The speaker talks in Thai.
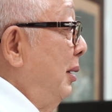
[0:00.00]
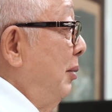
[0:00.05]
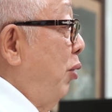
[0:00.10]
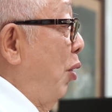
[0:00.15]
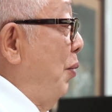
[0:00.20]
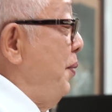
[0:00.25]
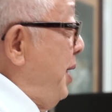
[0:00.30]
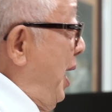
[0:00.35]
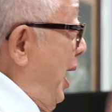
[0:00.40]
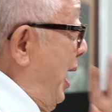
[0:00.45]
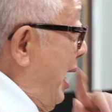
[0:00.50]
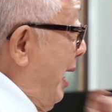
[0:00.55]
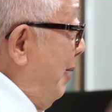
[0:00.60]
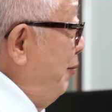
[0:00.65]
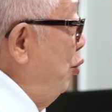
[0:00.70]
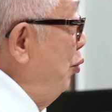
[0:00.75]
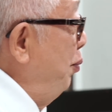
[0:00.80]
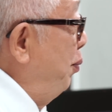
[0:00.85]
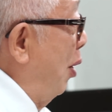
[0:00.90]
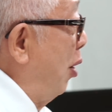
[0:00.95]
ผมถาม
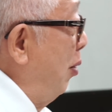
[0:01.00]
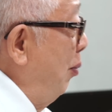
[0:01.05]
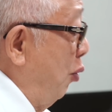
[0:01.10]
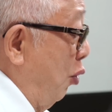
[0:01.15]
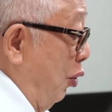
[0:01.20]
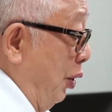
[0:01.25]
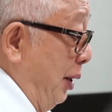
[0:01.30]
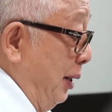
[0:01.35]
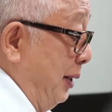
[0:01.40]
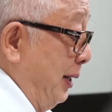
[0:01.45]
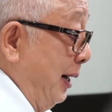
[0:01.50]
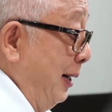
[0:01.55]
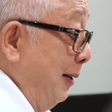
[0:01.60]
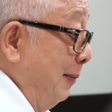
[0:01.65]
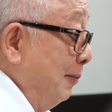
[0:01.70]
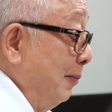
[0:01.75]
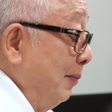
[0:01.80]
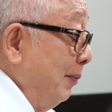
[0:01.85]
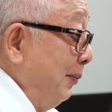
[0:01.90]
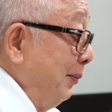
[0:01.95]
คุณปองพลสิ
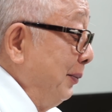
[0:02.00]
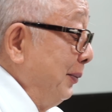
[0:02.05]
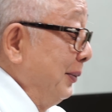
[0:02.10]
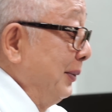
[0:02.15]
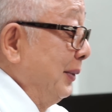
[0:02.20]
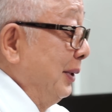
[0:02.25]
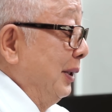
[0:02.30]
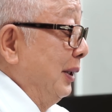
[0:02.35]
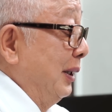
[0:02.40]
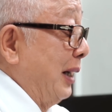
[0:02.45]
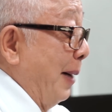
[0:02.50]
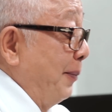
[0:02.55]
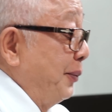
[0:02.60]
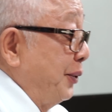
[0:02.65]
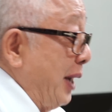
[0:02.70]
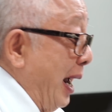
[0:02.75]
กับ